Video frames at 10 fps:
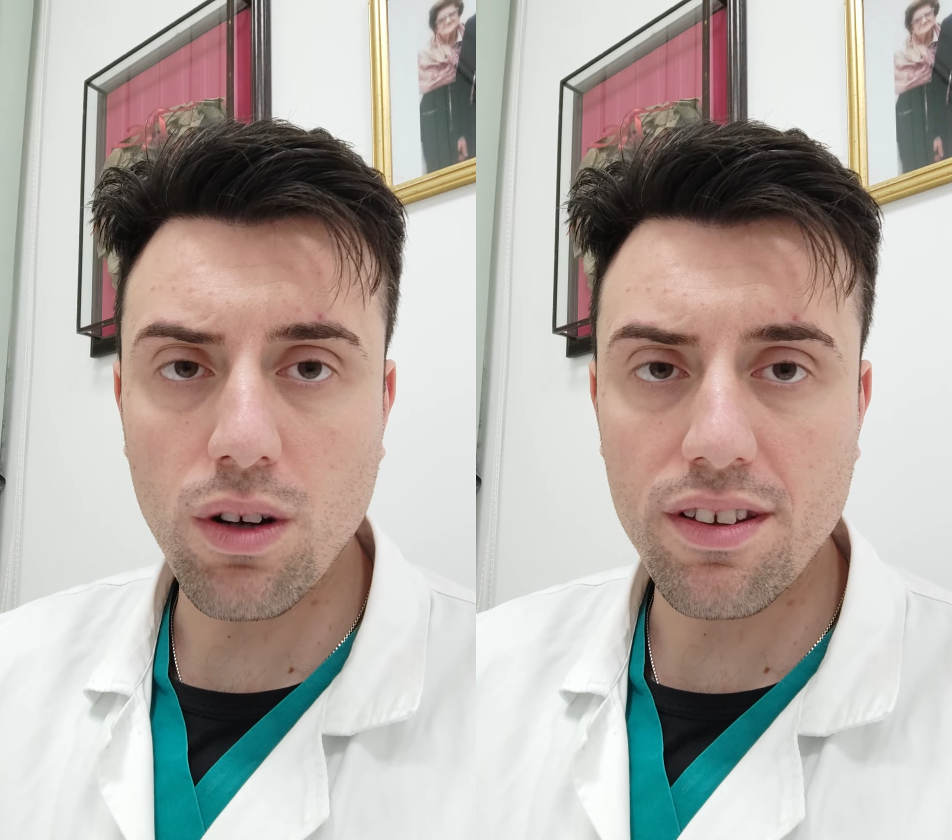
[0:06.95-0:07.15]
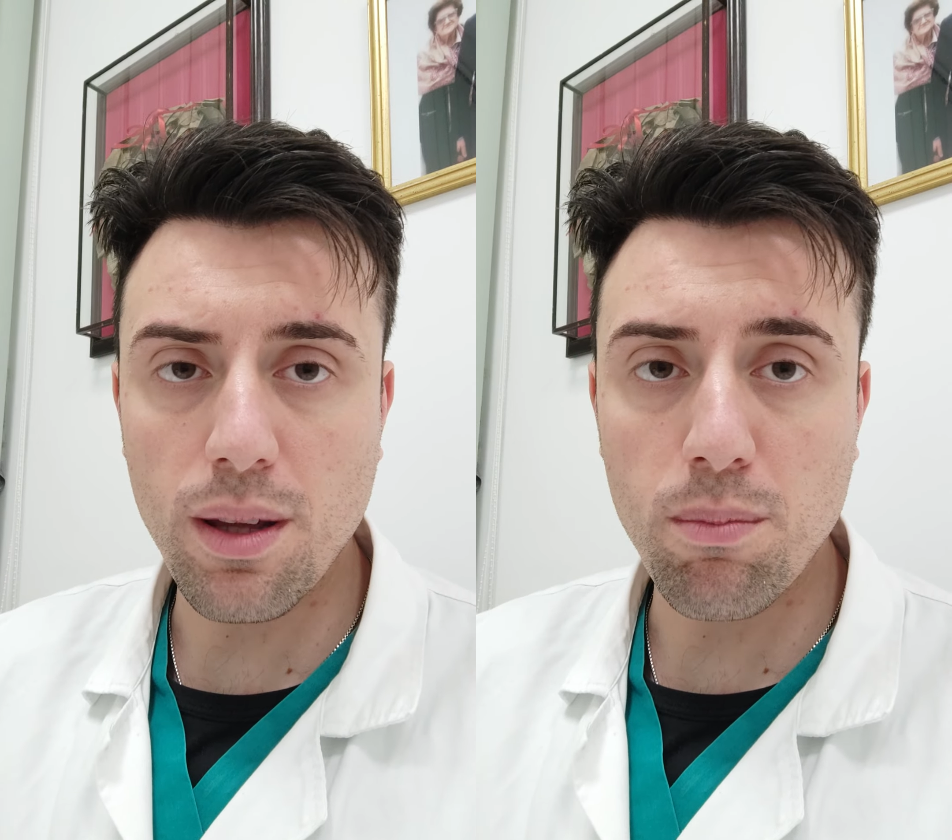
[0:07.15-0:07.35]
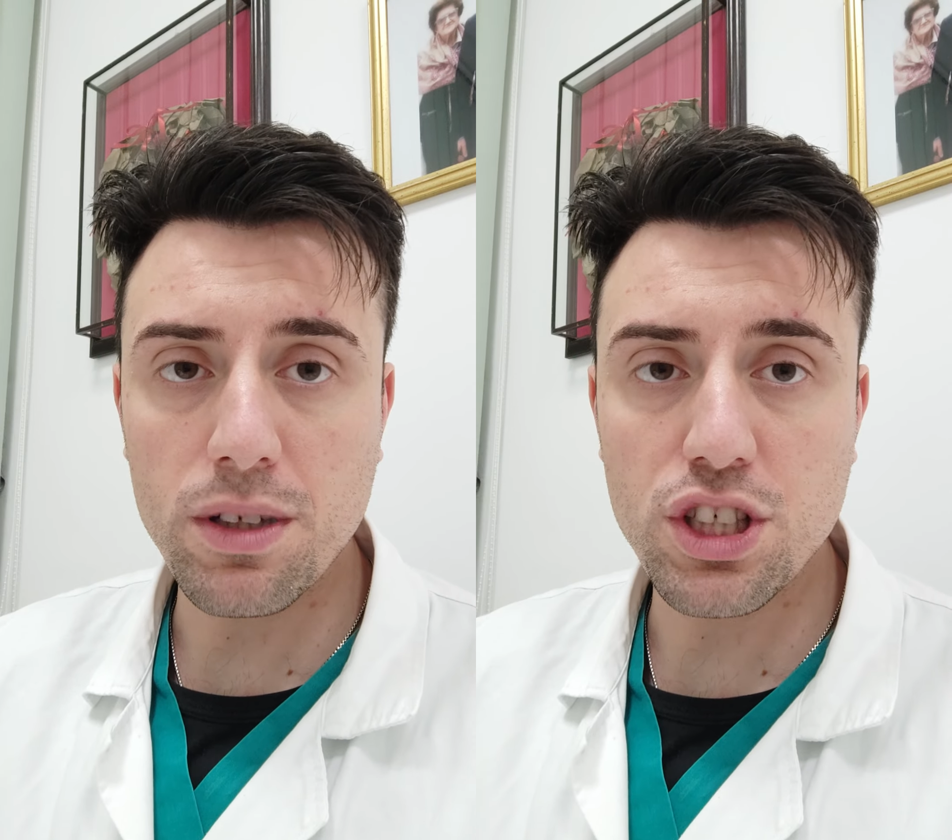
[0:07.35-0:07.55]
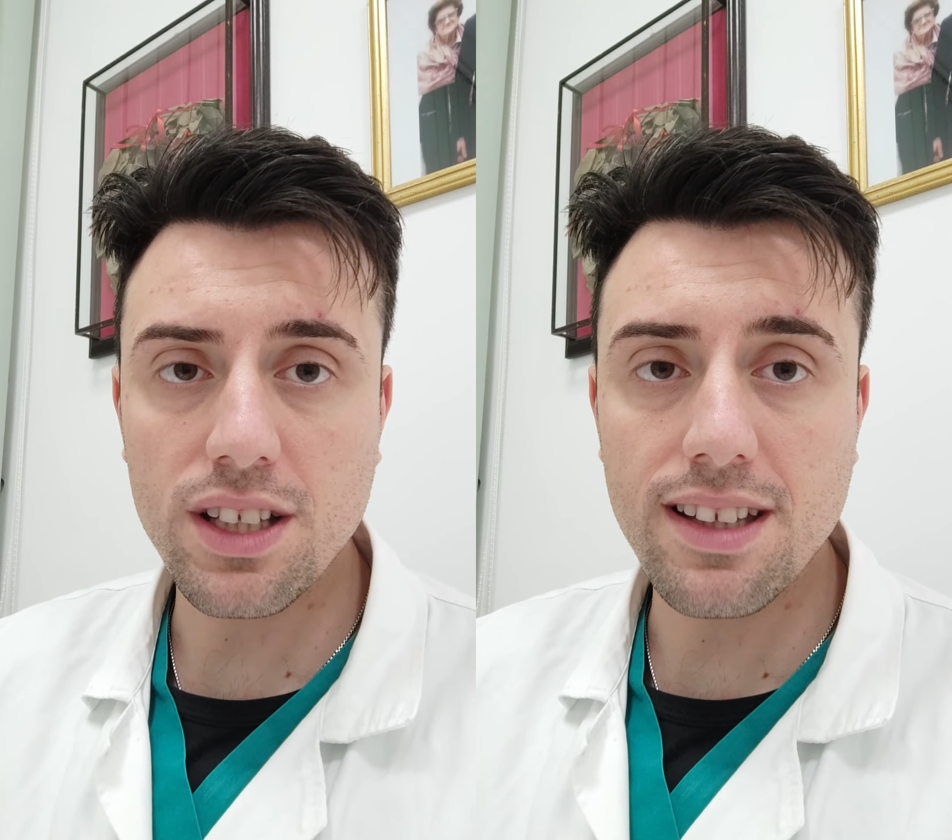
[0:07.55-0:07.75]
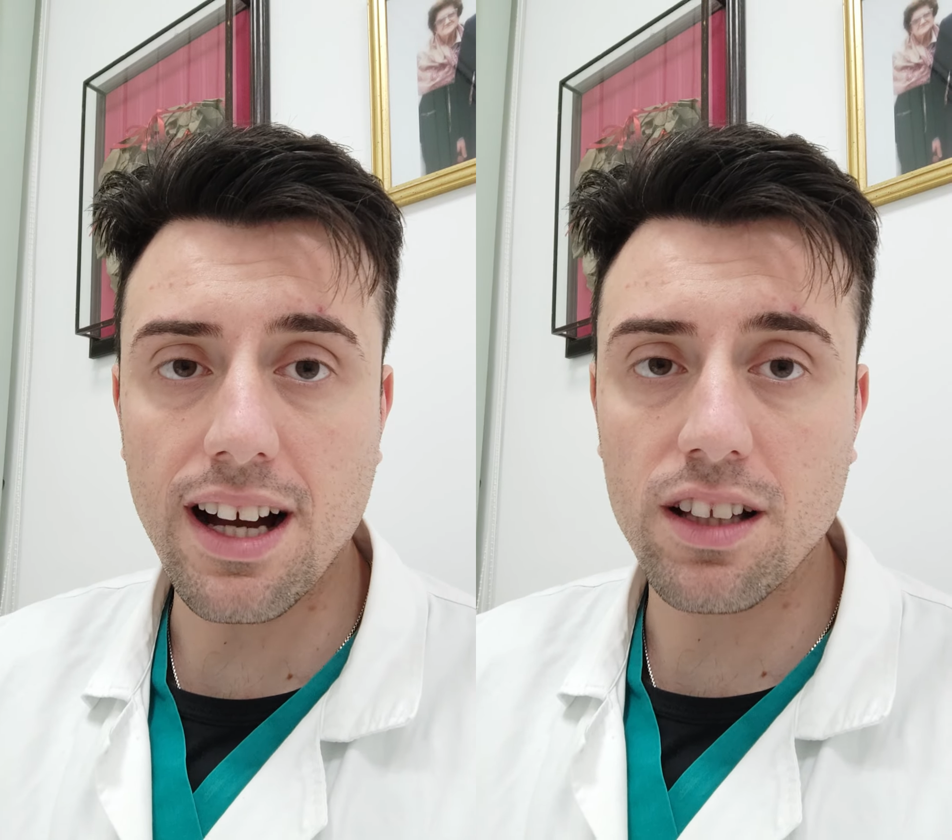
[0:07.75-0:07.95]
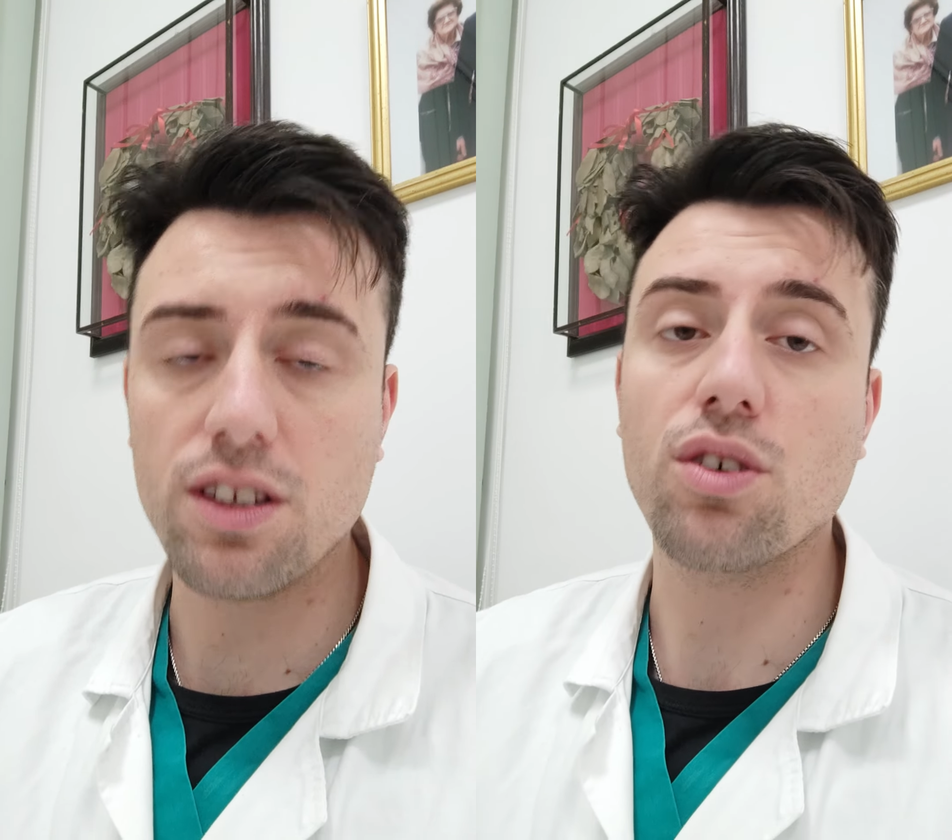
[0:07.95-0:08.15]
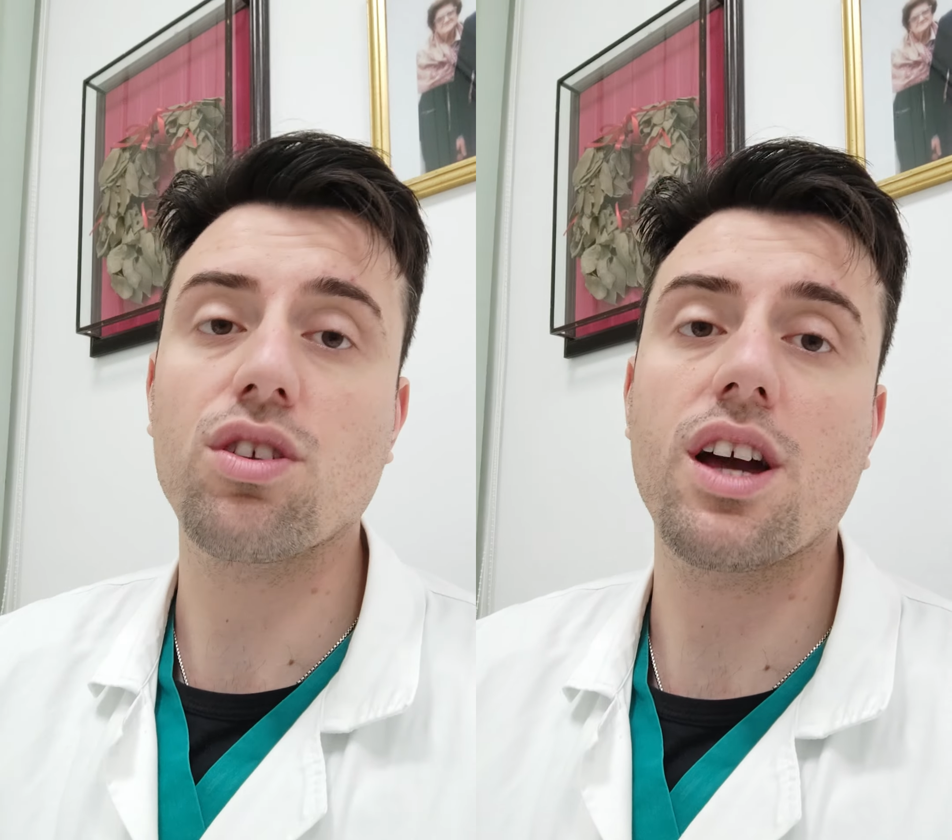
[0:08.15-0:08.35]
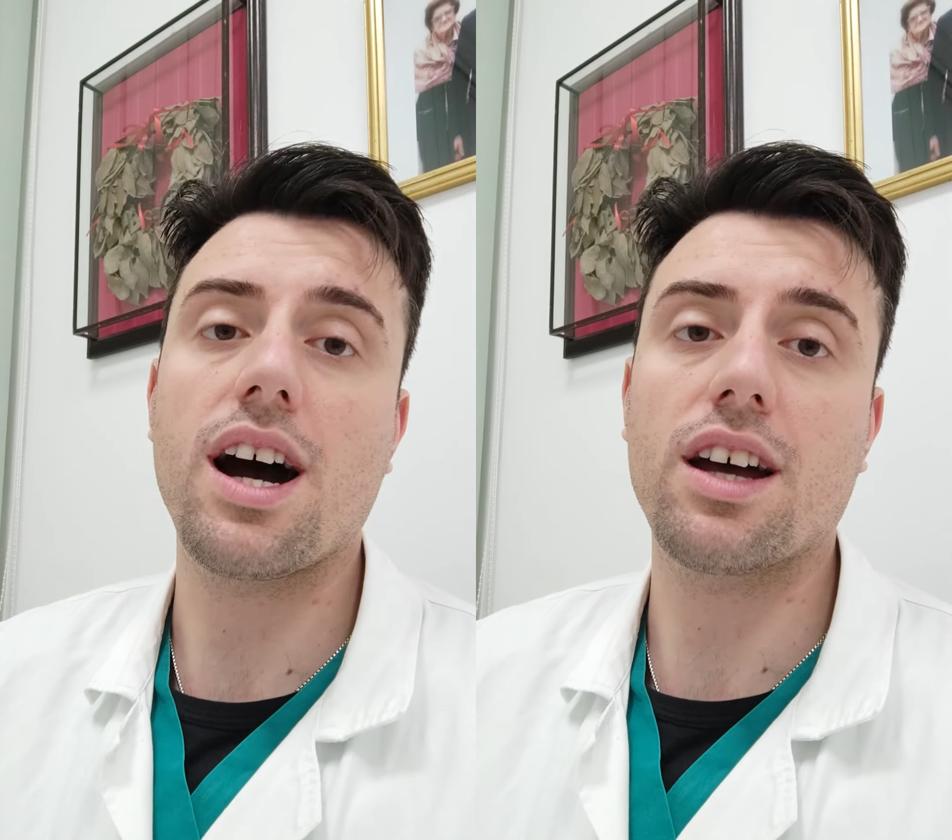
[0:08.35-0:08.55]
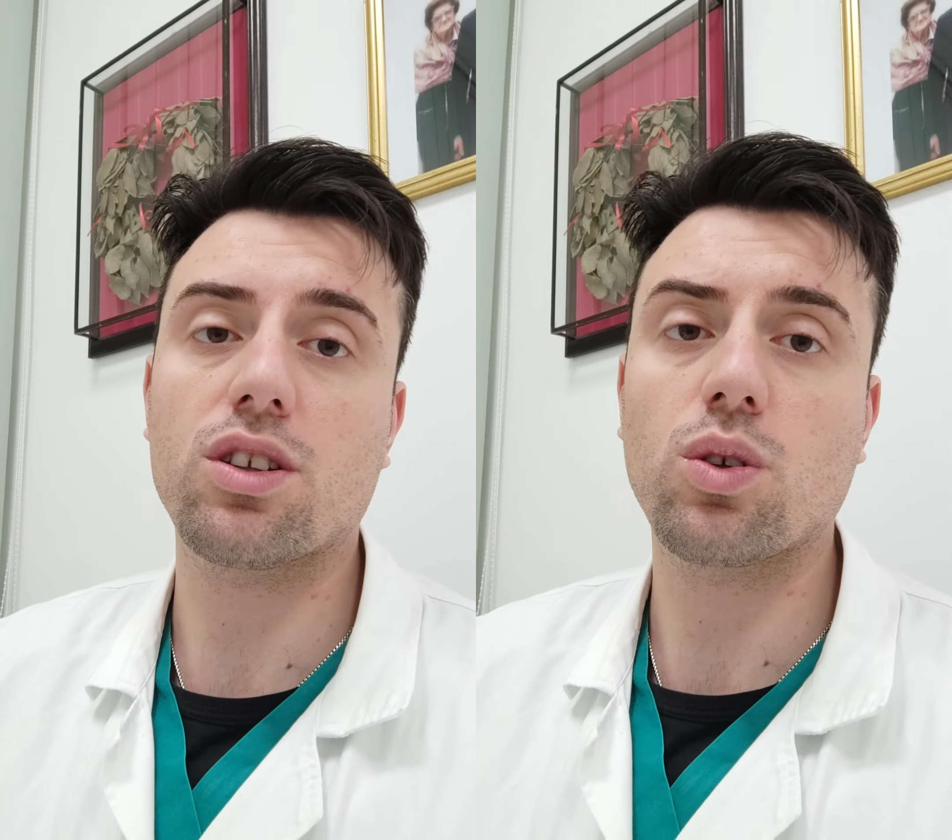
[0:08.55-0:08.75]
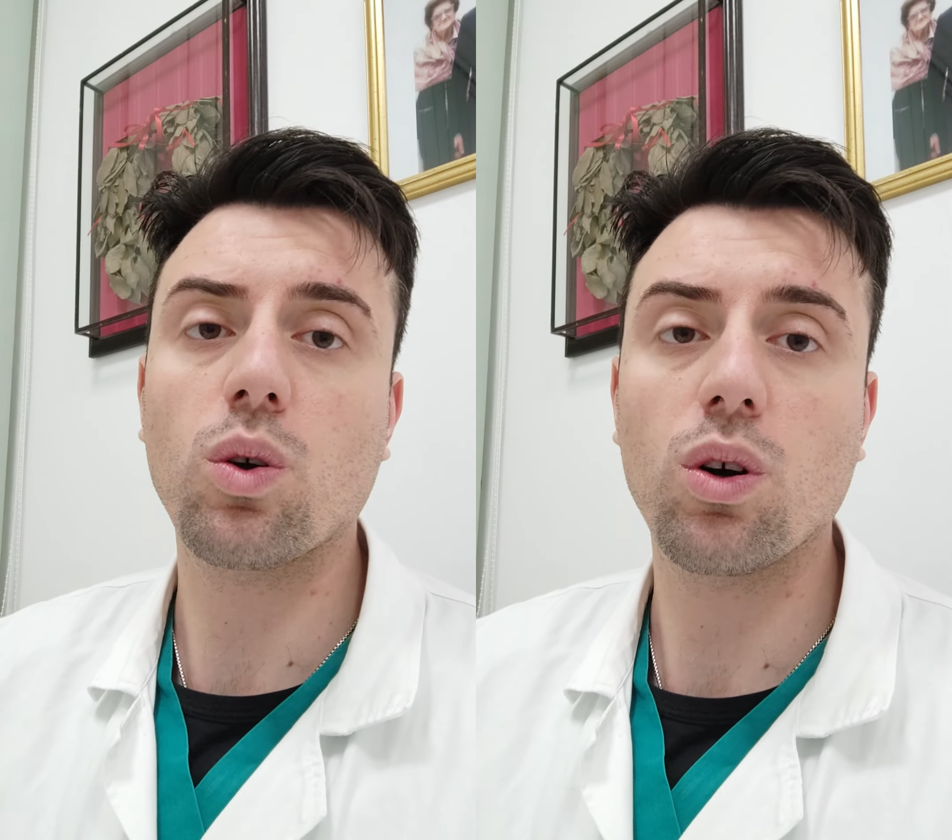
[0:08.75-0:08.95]
una semplice diagnosi,
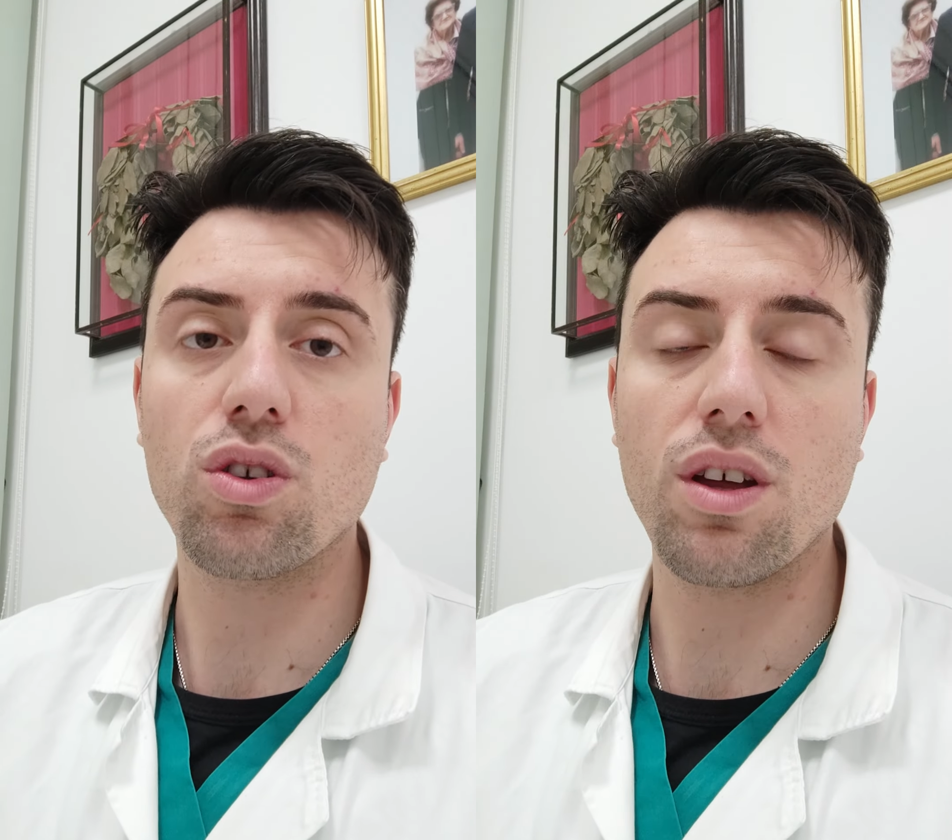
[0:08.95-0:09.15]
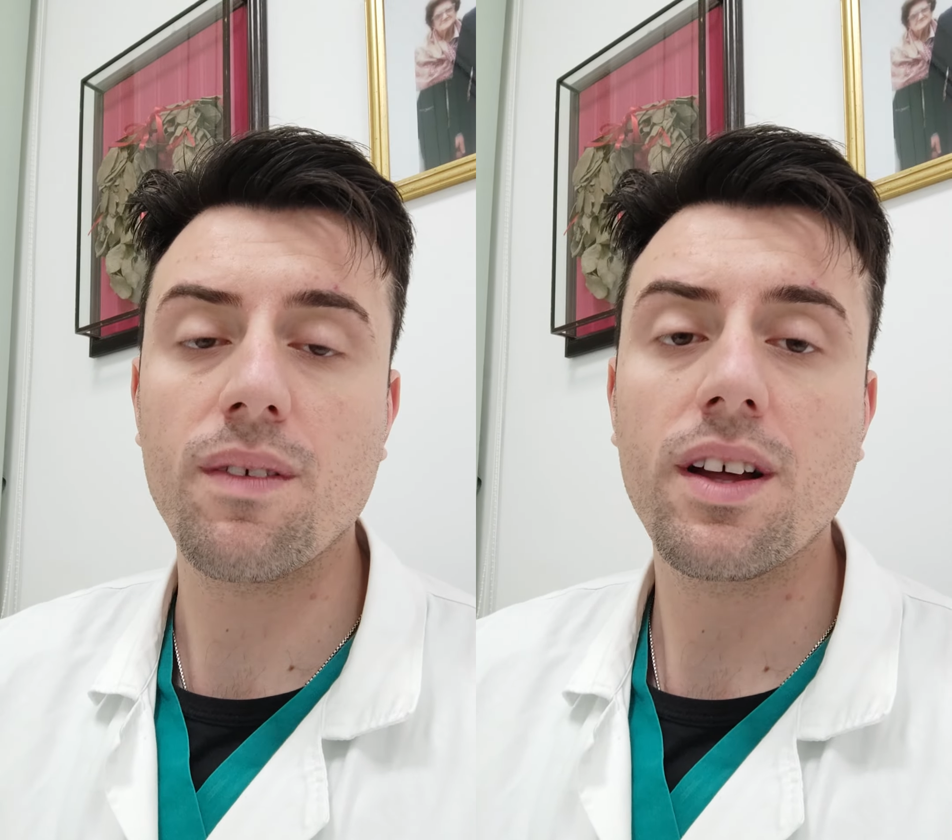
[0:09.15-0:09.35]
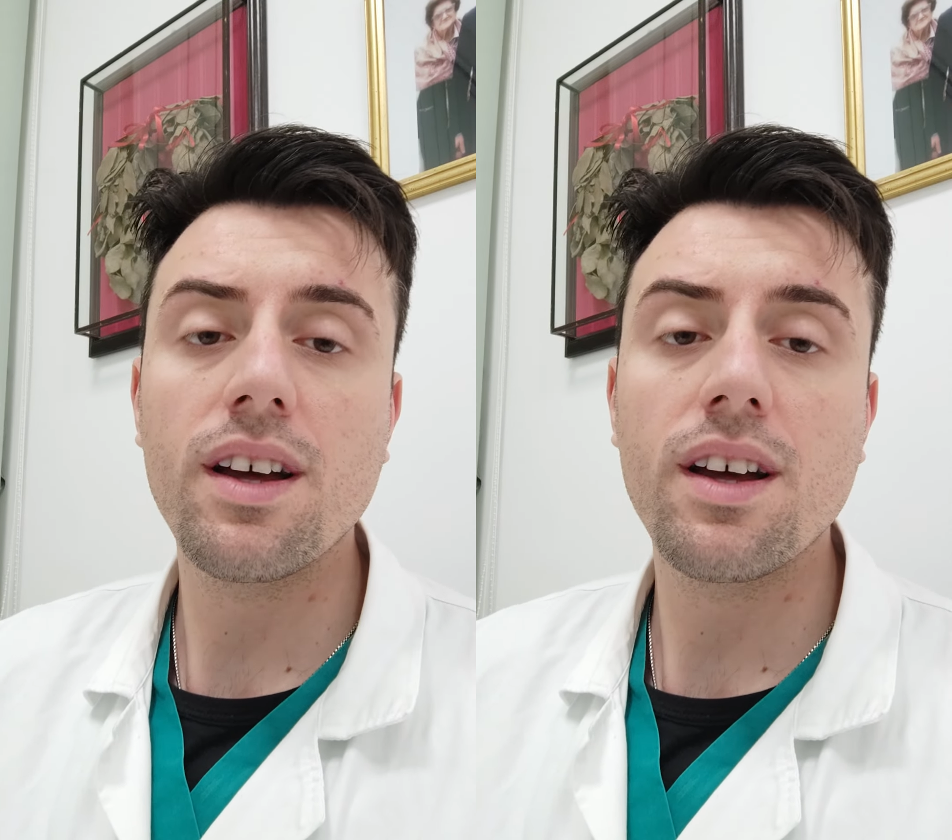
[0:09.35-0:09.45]
artrosi.